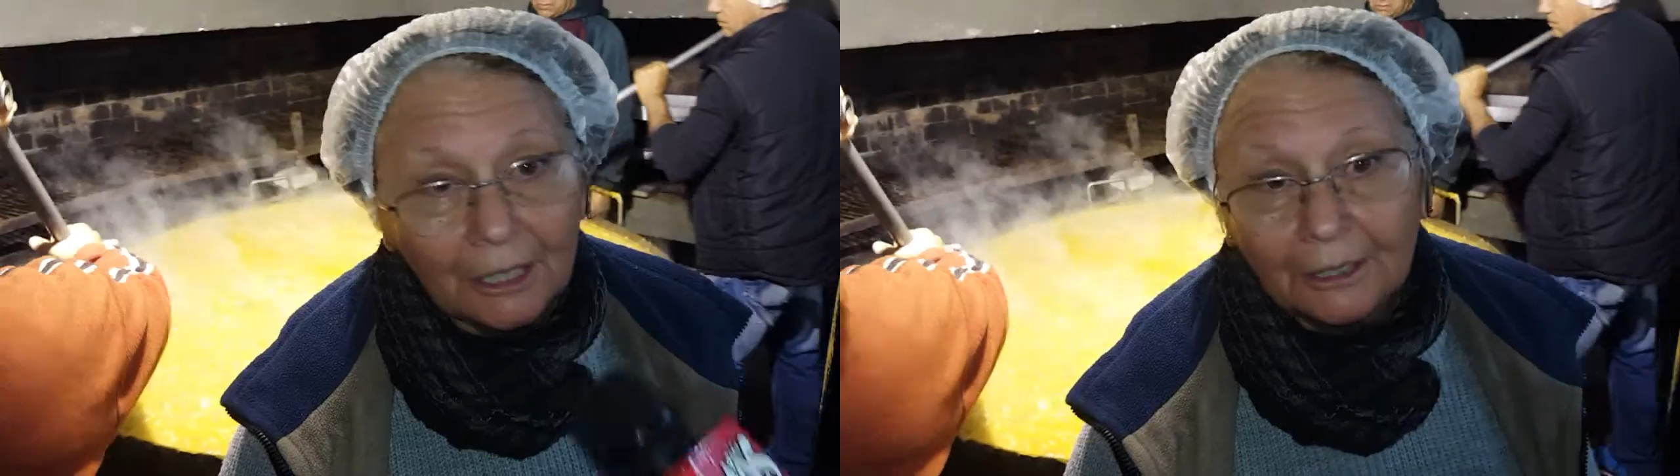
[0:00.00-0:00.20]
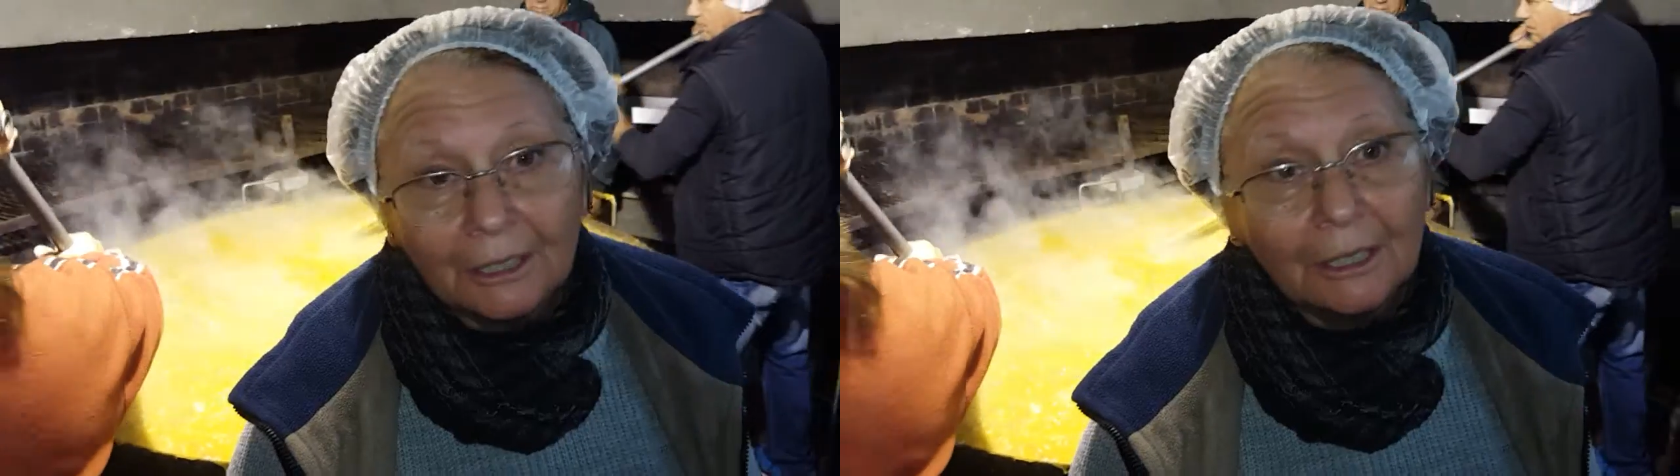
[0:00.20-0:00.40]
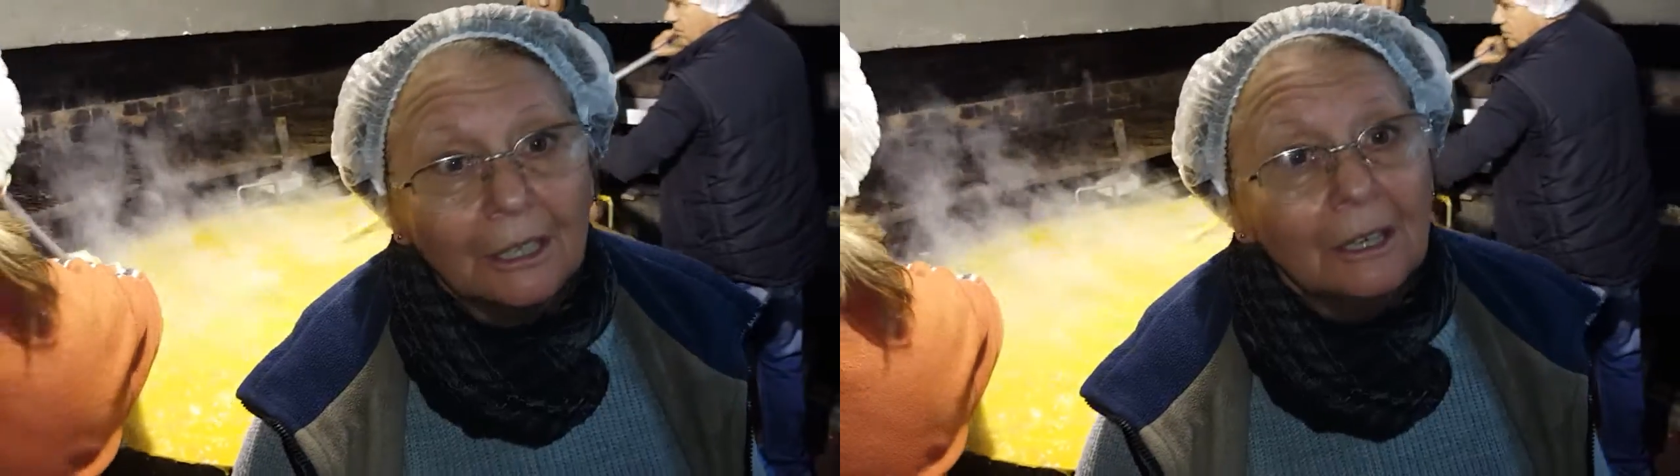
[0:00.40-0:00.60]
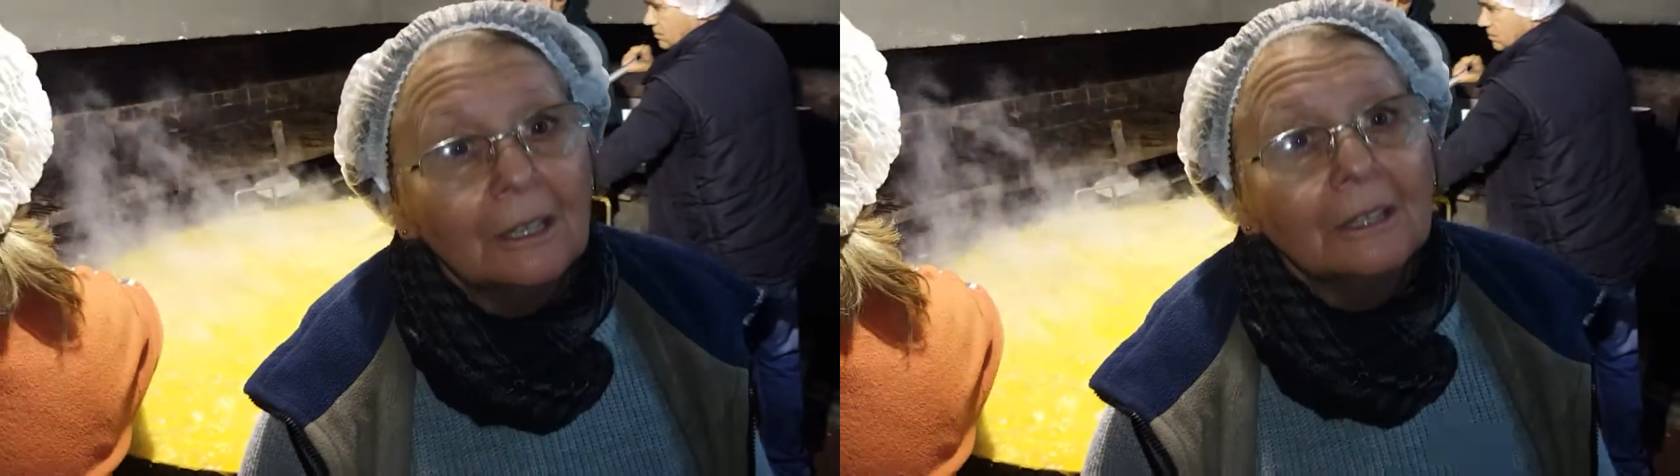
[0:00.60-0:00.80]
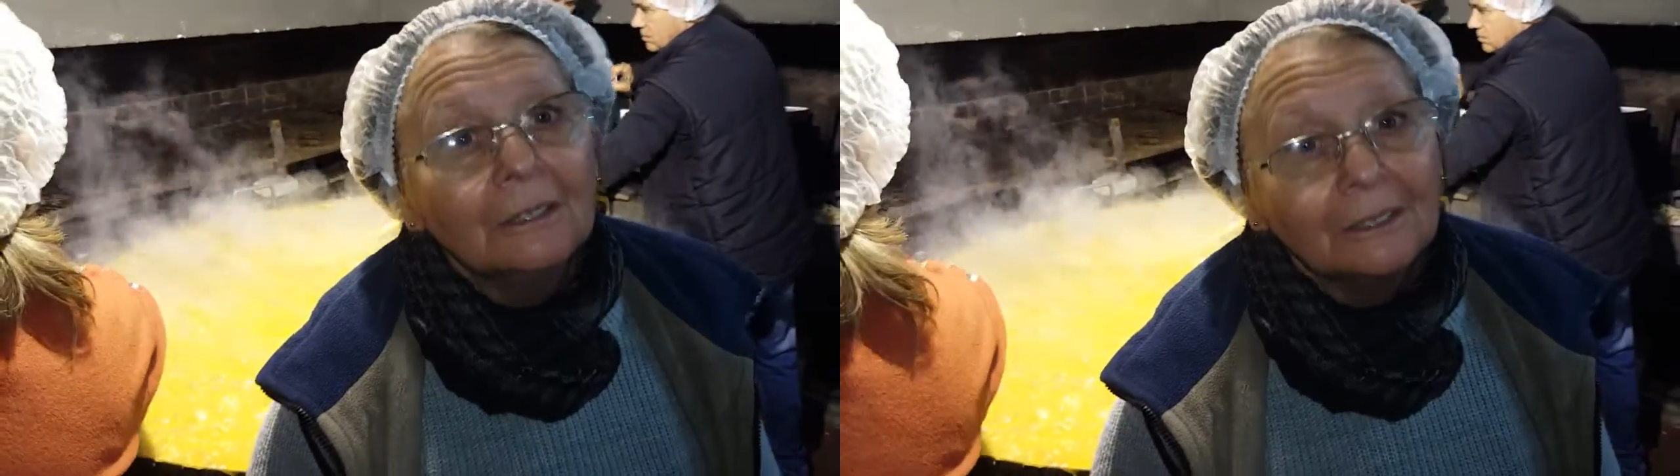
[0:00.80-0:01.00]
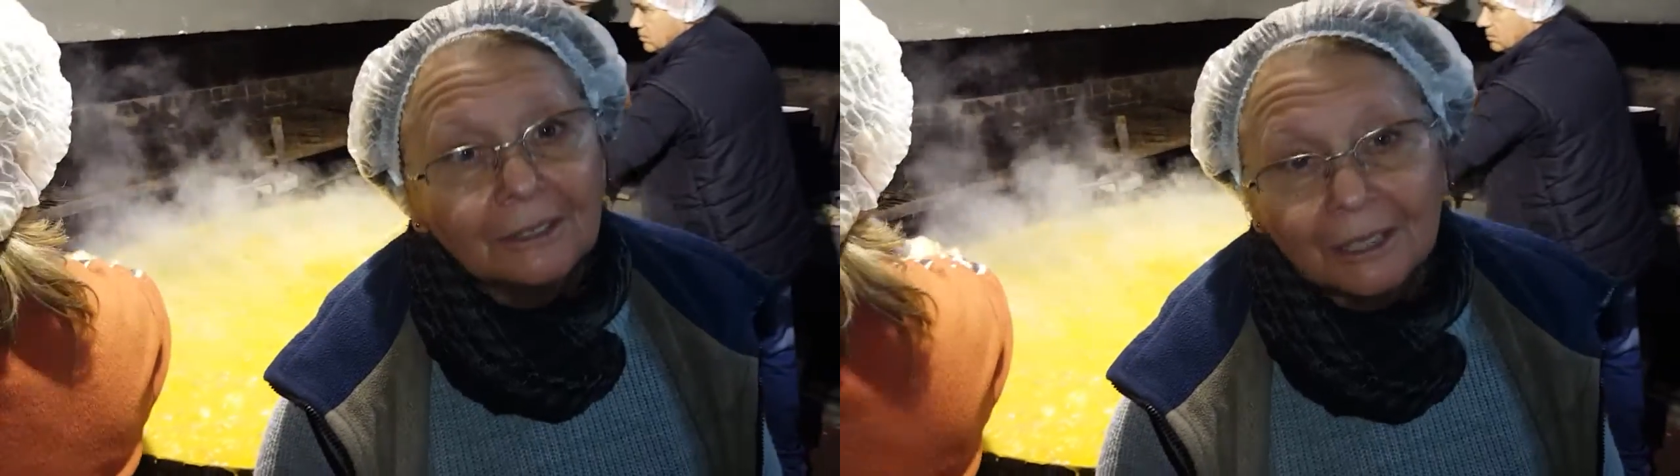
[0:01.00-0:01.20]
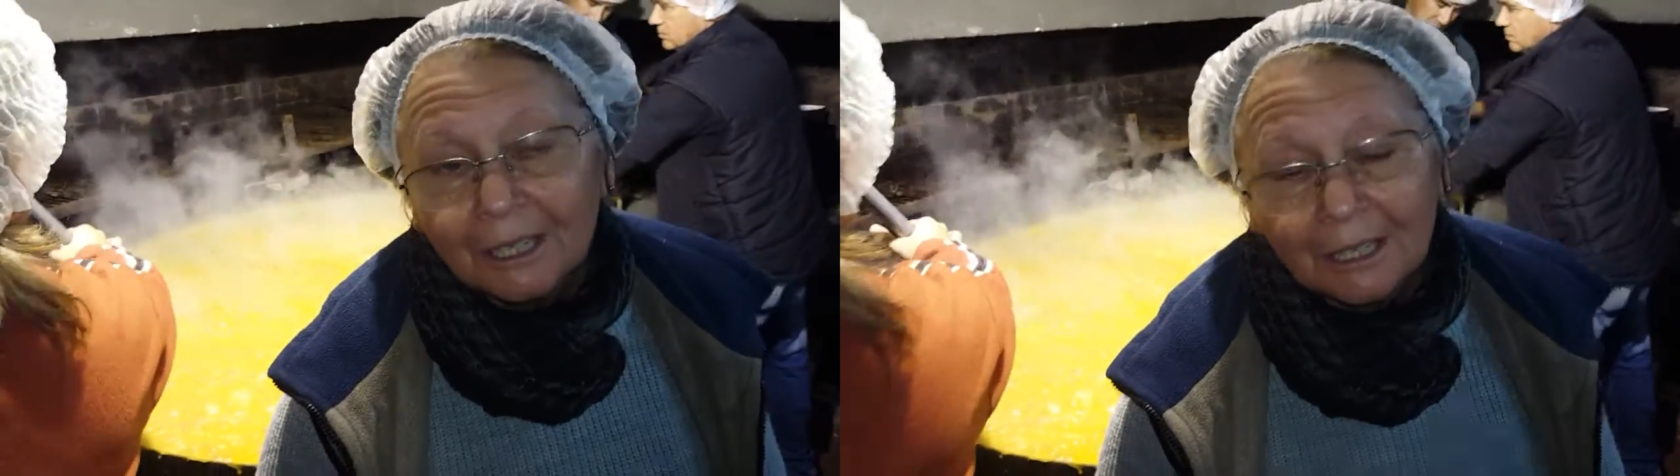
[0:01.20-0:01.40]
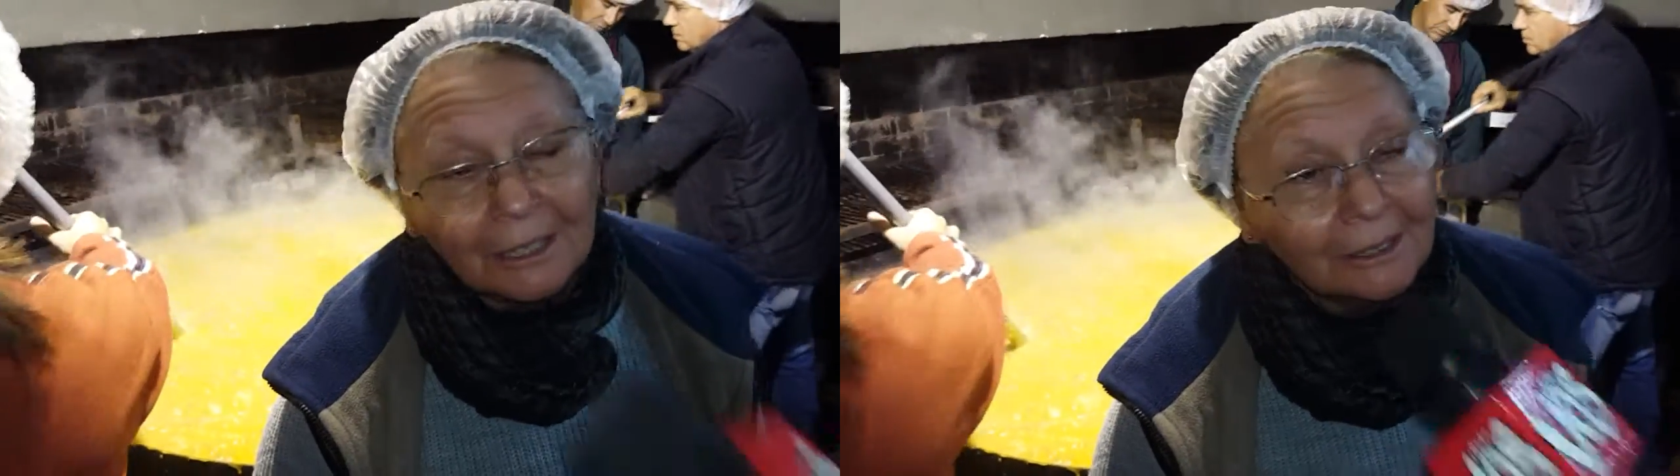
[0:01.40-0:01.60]
Para hacer mil porciones,
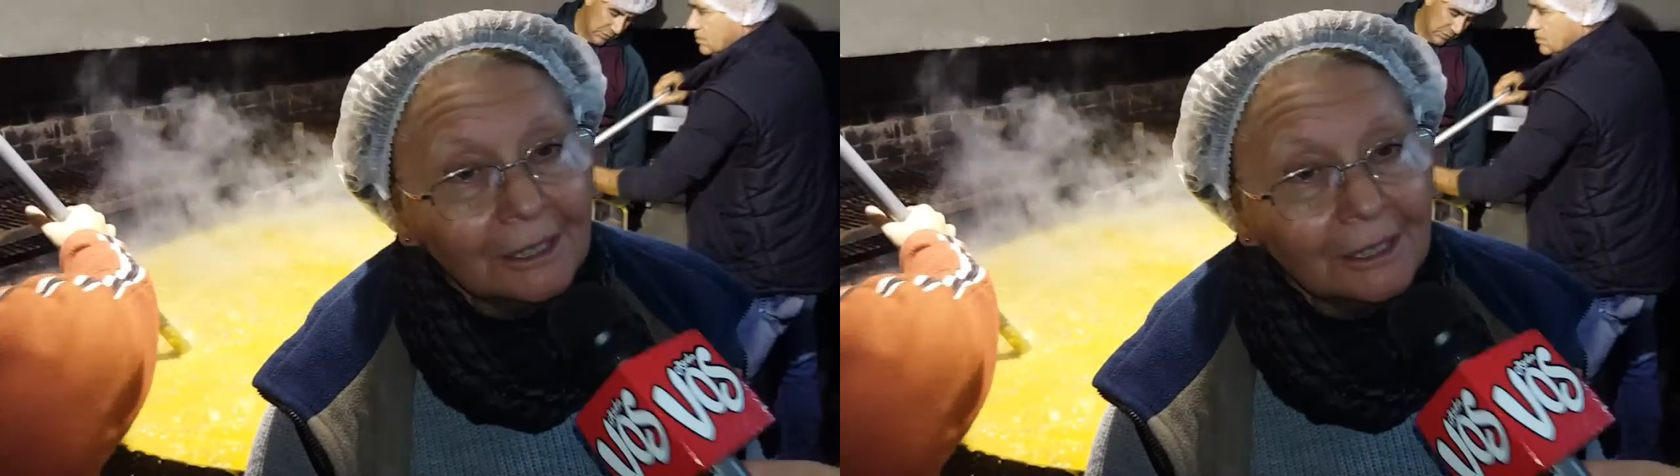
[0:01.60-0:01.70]
muchas.